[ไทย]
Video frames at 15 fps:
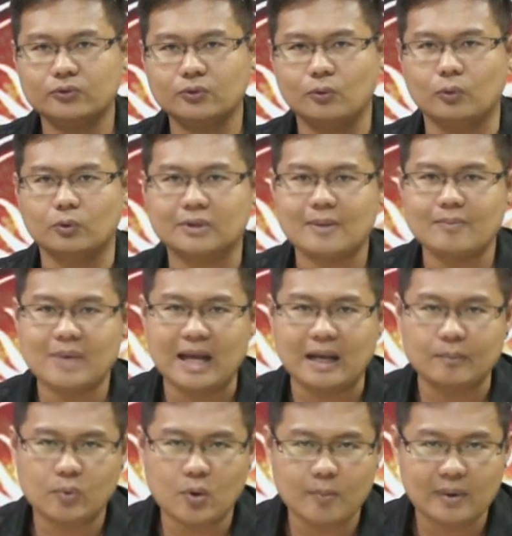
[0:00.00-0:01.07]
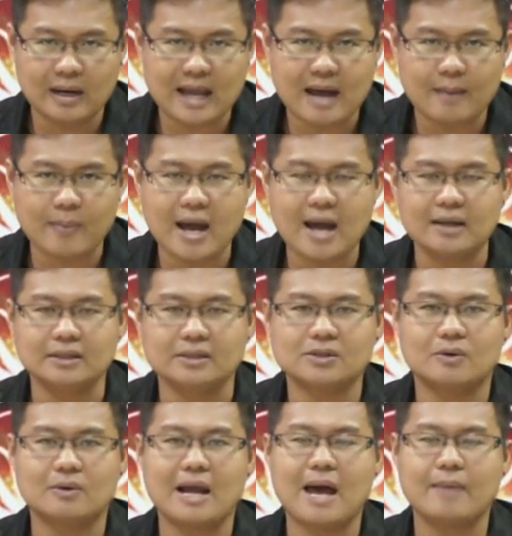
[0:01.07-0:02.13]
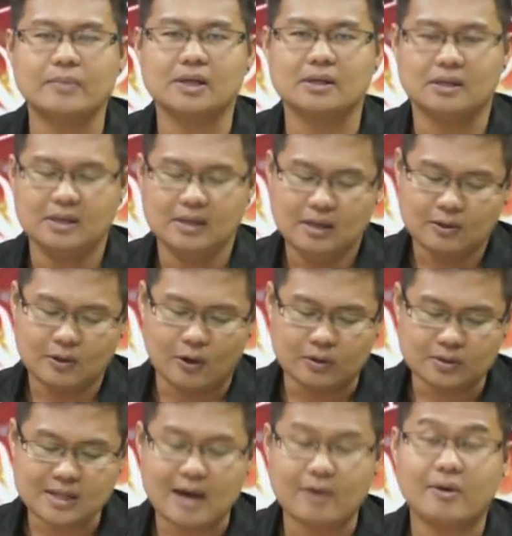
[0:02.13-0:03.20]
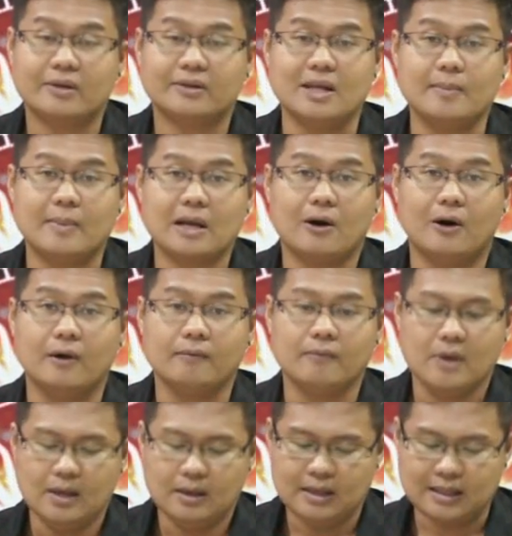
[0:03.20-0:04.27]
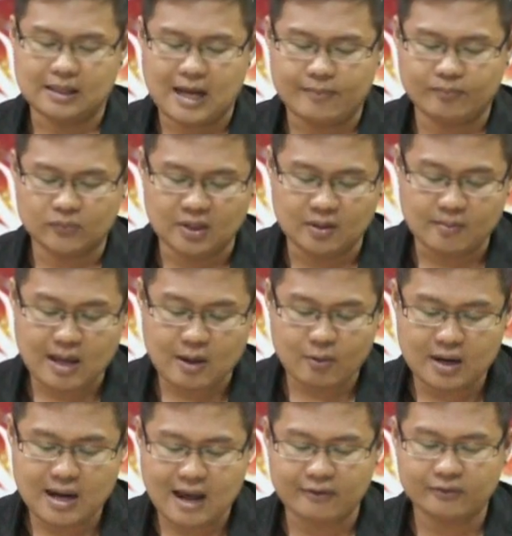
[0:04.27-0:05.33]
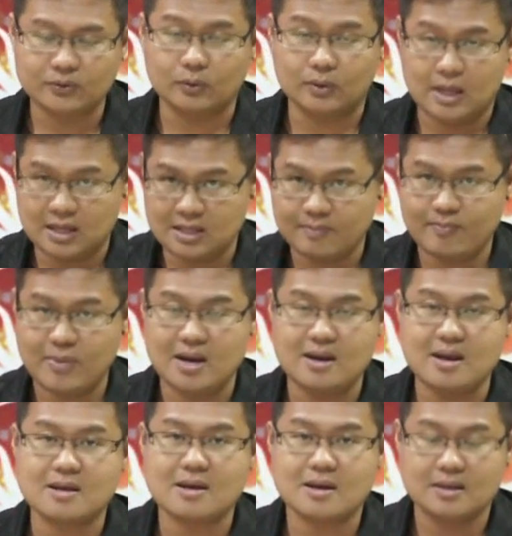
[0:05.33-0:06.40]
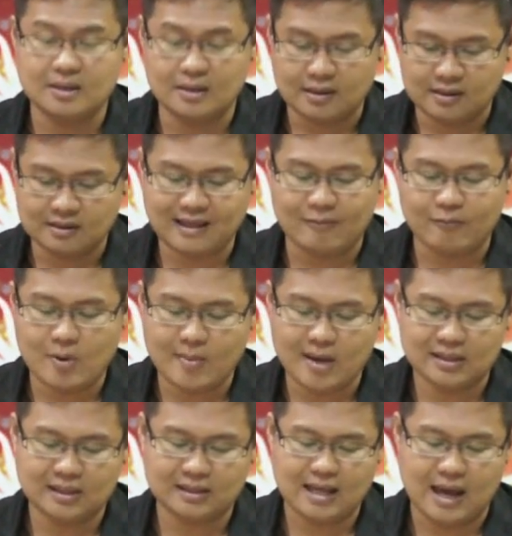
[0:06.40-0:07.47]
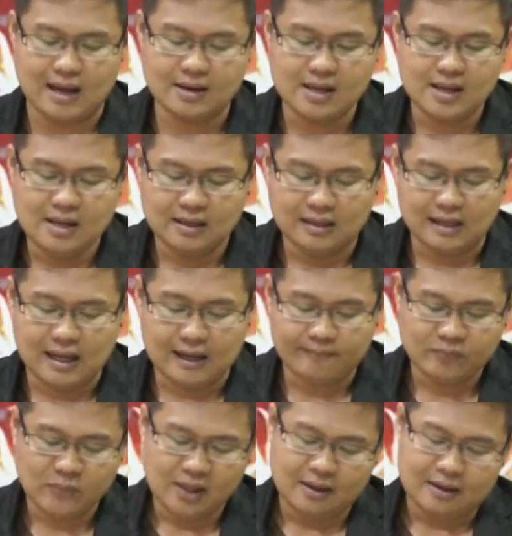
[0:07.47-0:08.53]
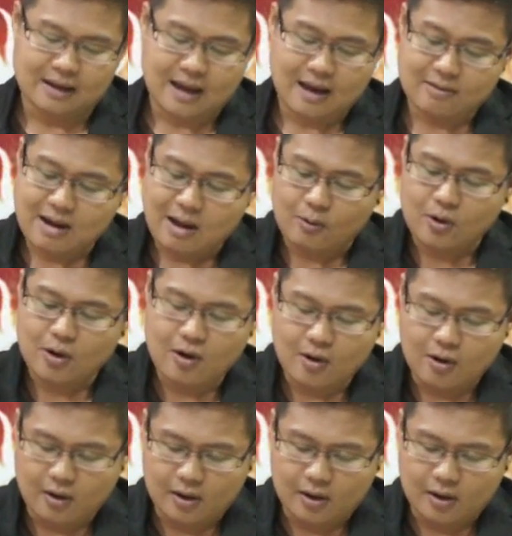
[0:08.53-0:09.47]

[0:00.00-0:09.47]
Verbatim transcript: สู่ตำแหน่งภพลาภะหรือโชคลาภเนี่ยของชาวราศีมังกรนะครับถึงแม้ว่าดาวศุกร์เองจะเป็นนิดก็คือต่ำกว่ามาตรฐานนะแล้วเราก็